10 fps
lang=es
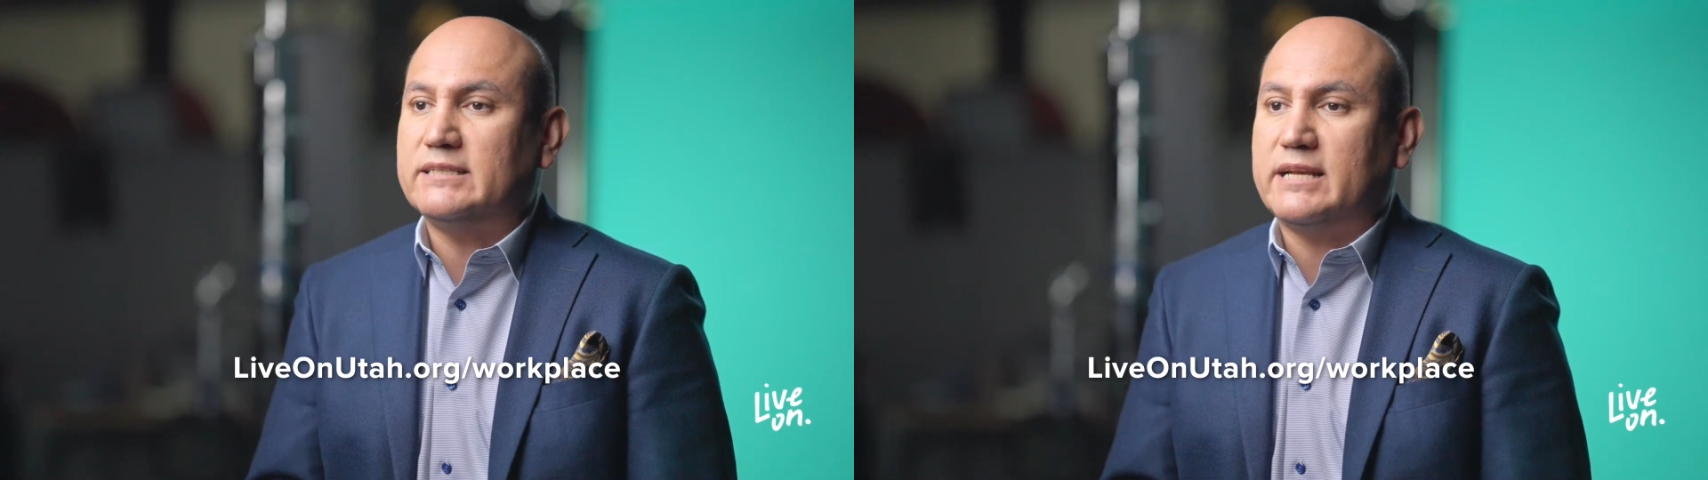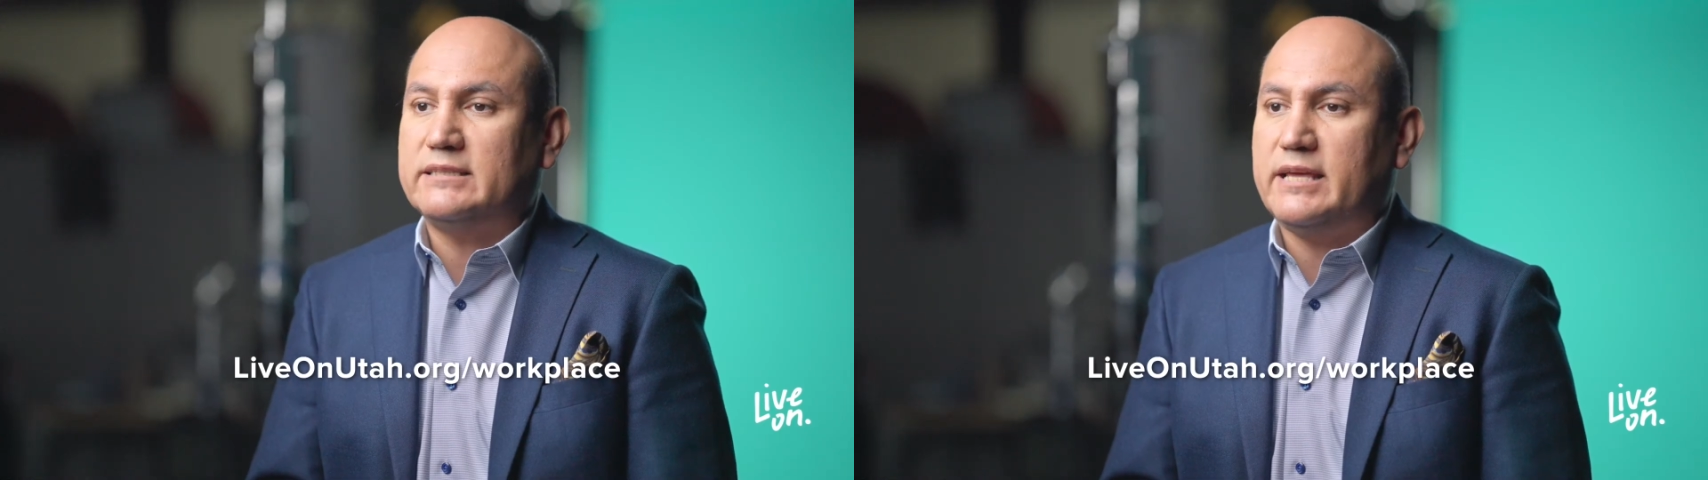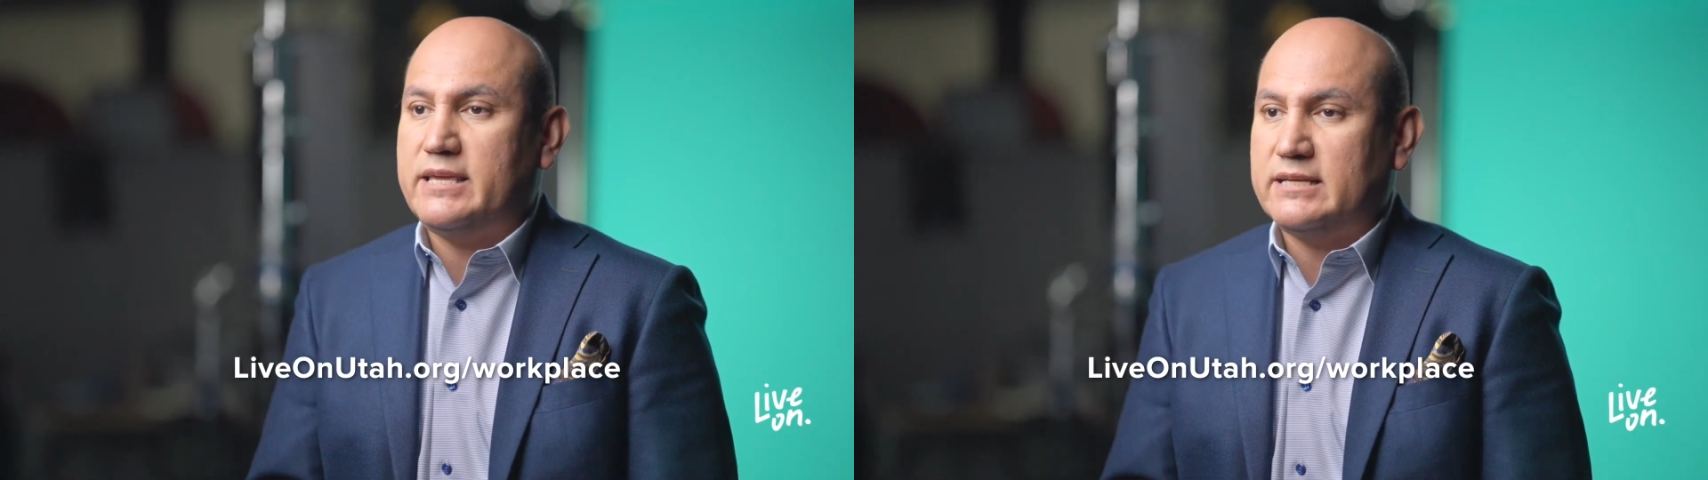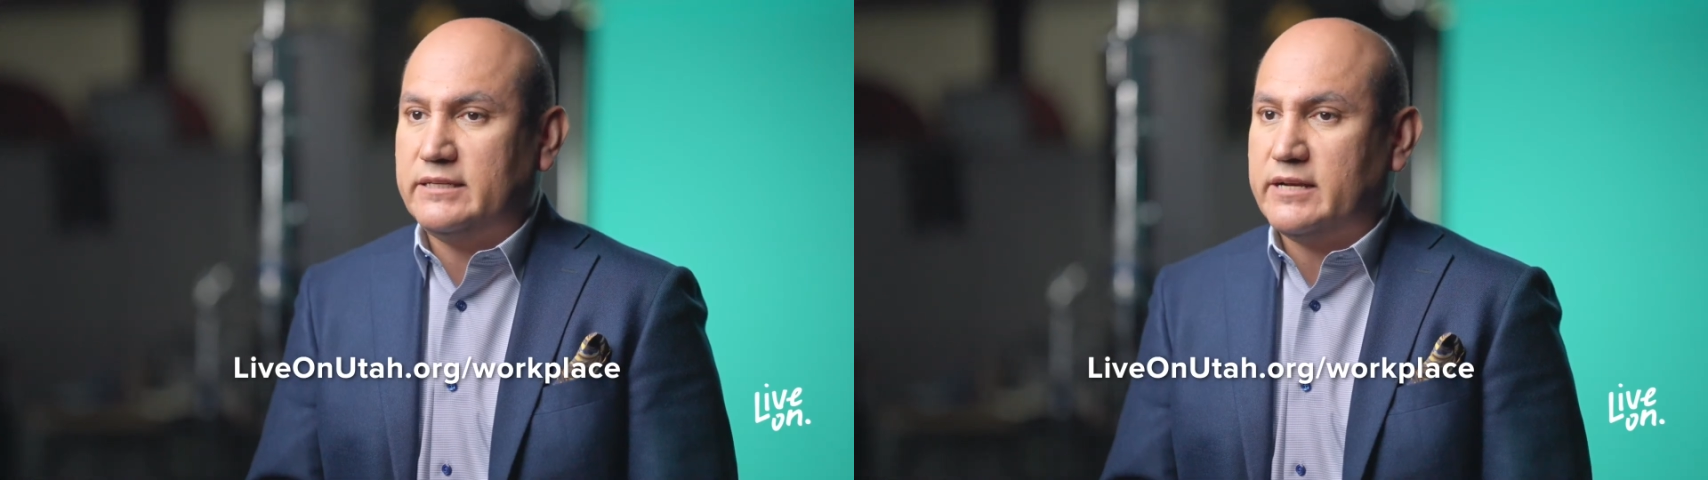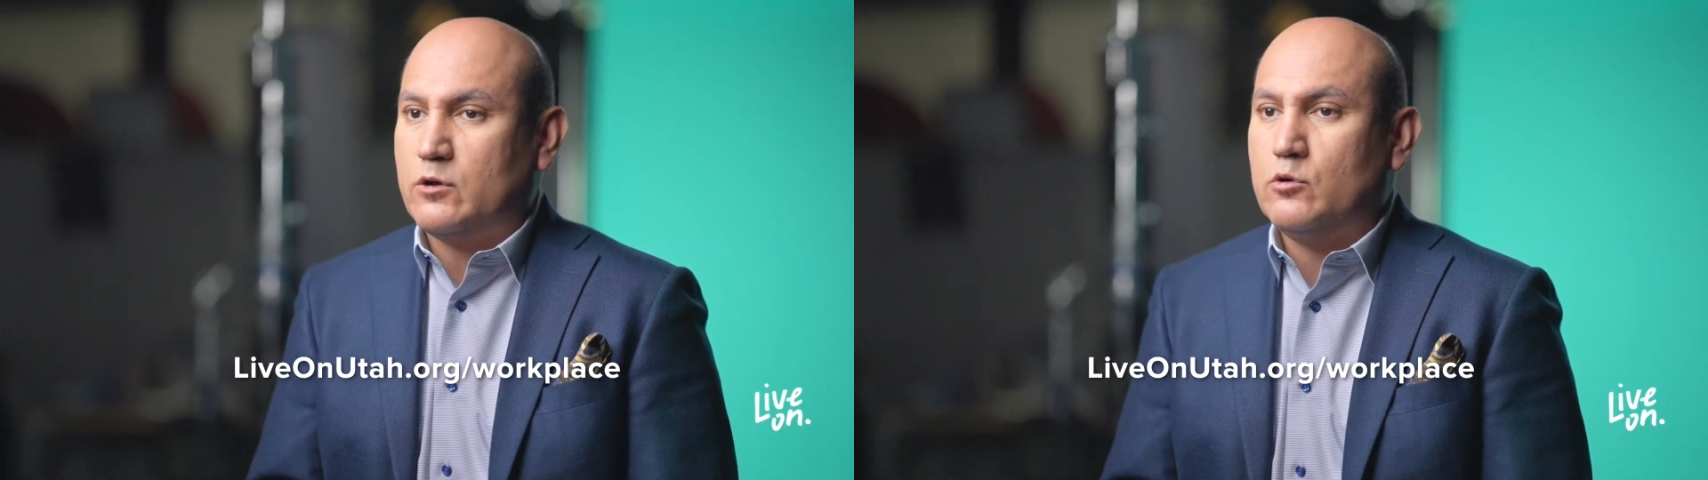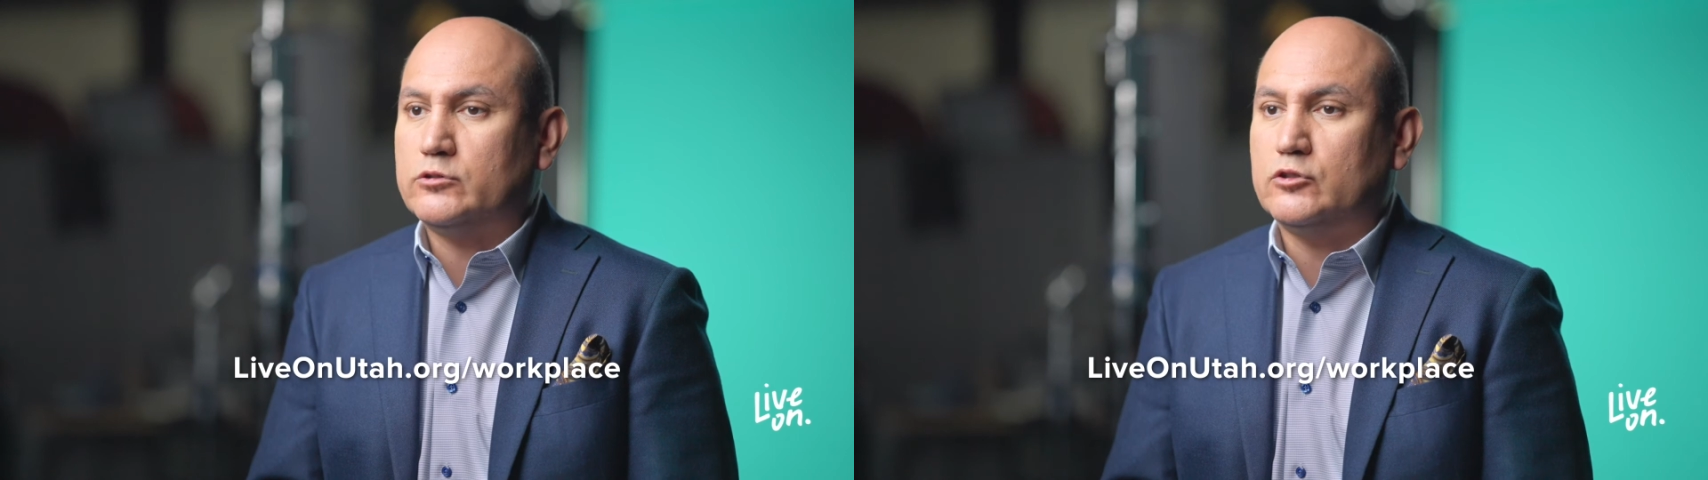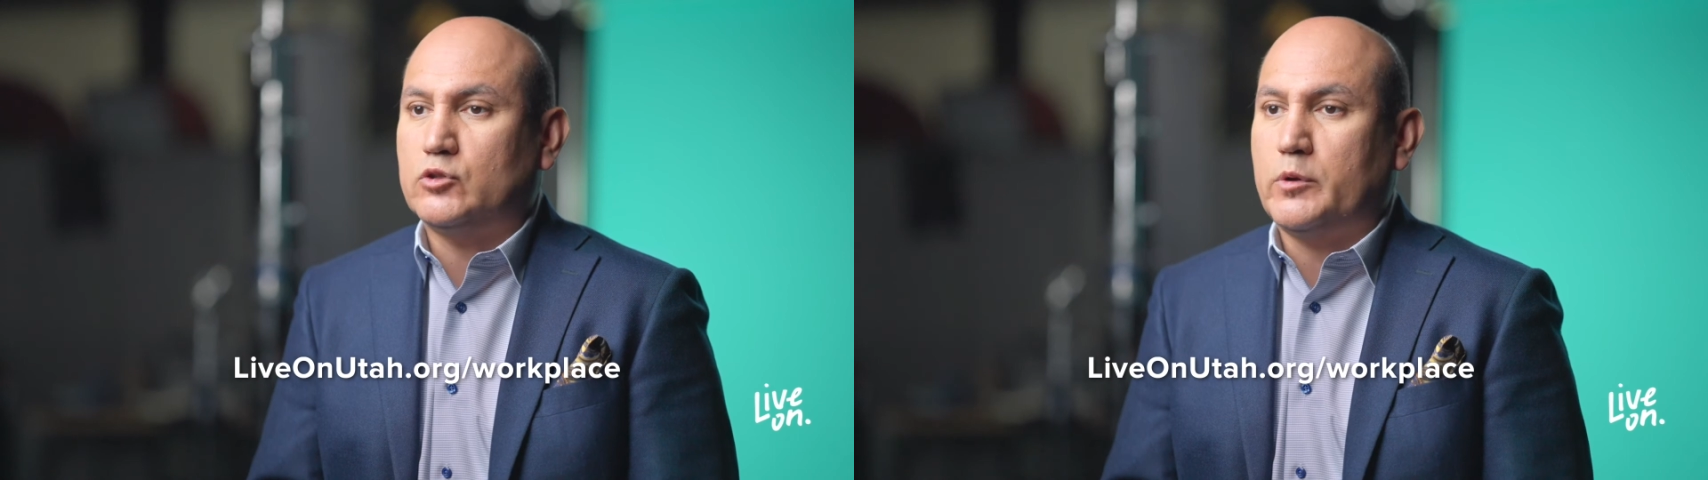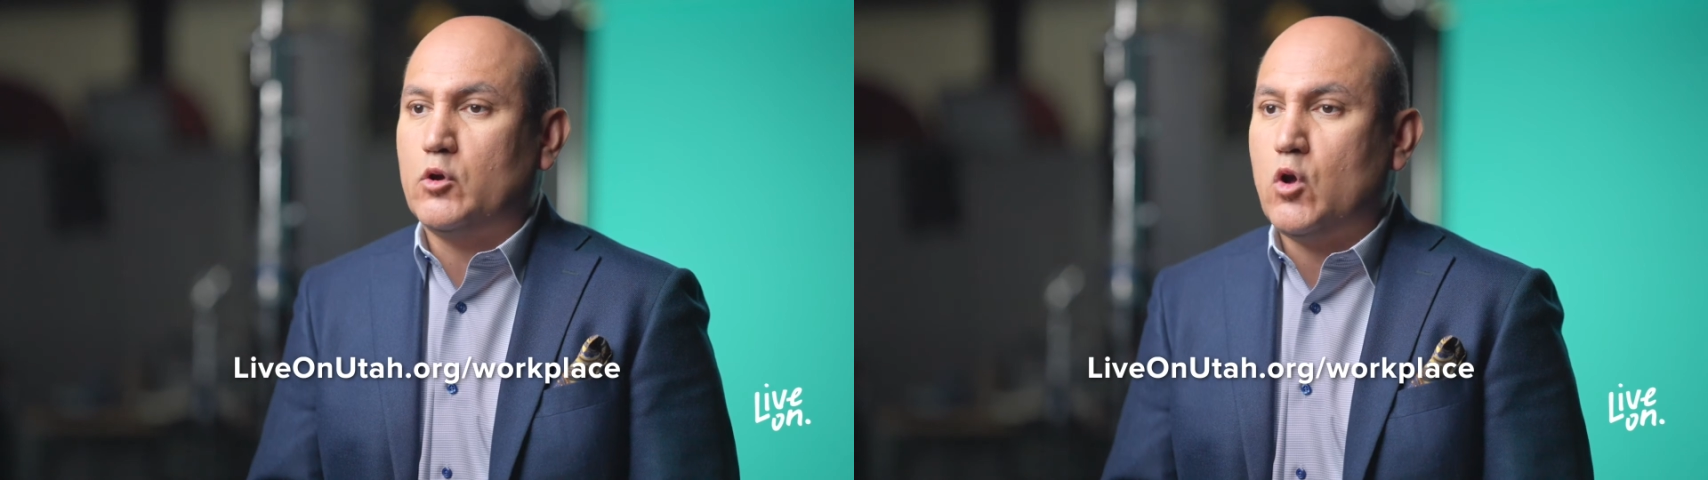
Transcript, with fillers: estrategias y recursos sobre